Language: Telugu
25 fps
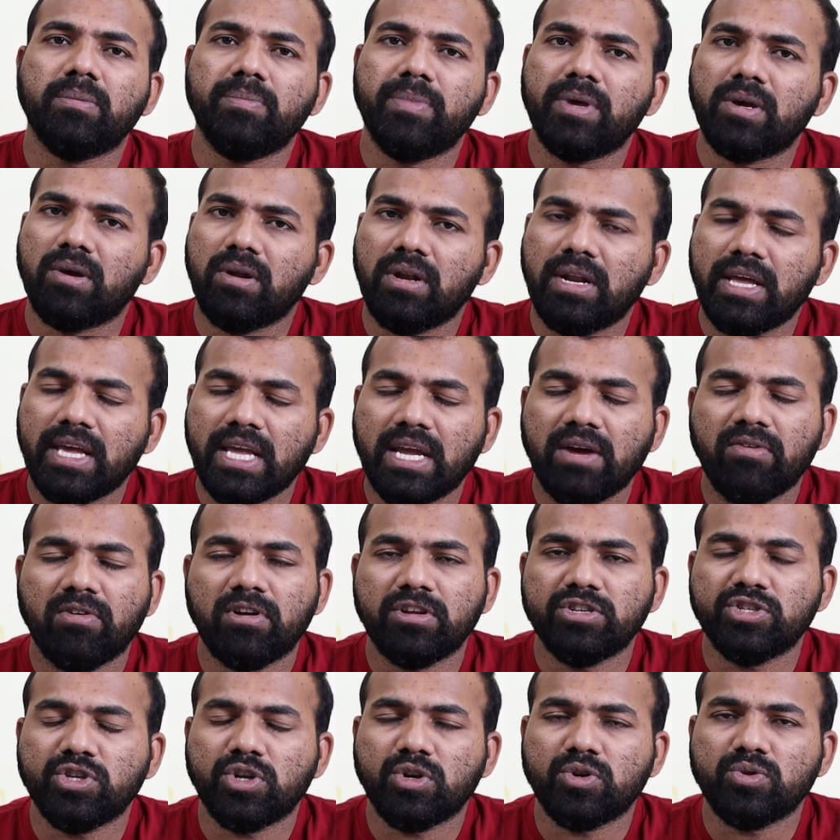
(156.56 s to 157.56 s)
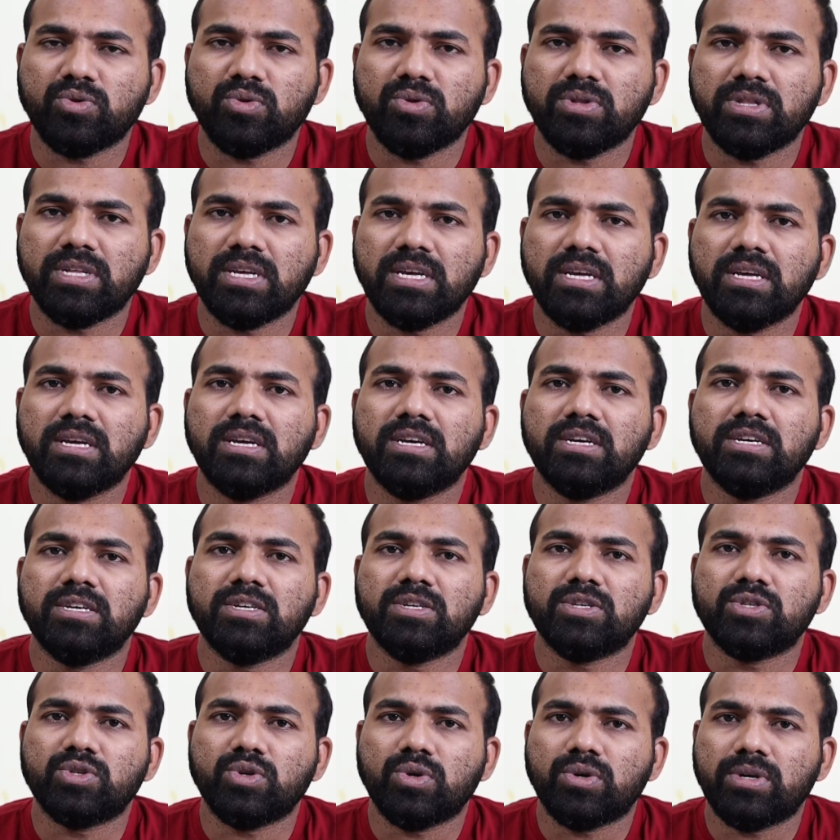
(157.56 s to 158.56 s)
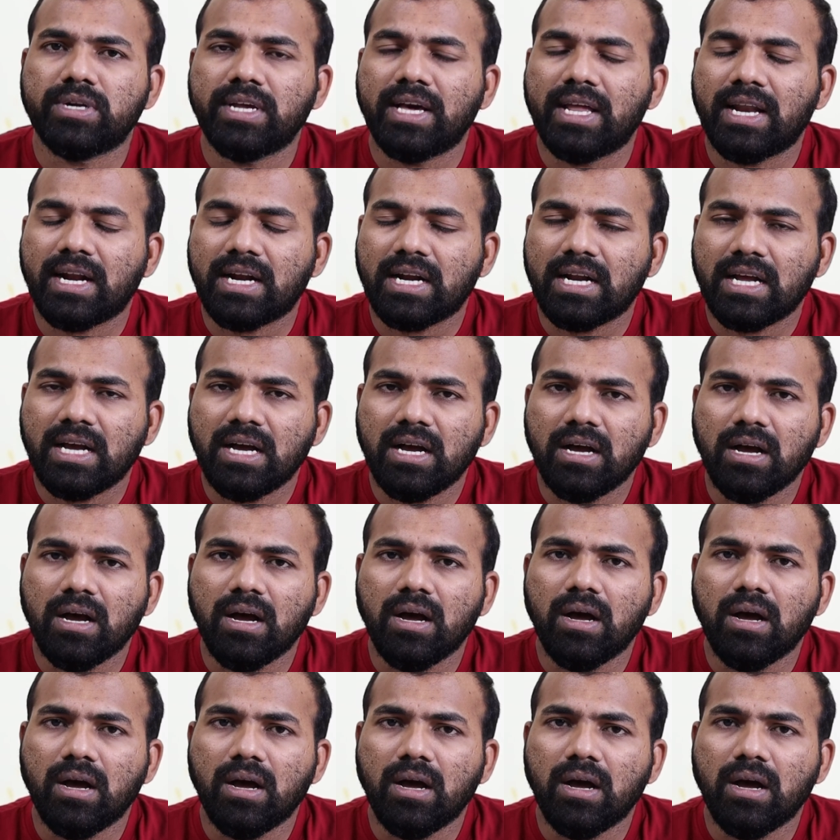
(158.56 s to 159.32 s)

మీకు లింక్ ఇవ్వడం జరుగుతుంది సో డైరెక్ట్గా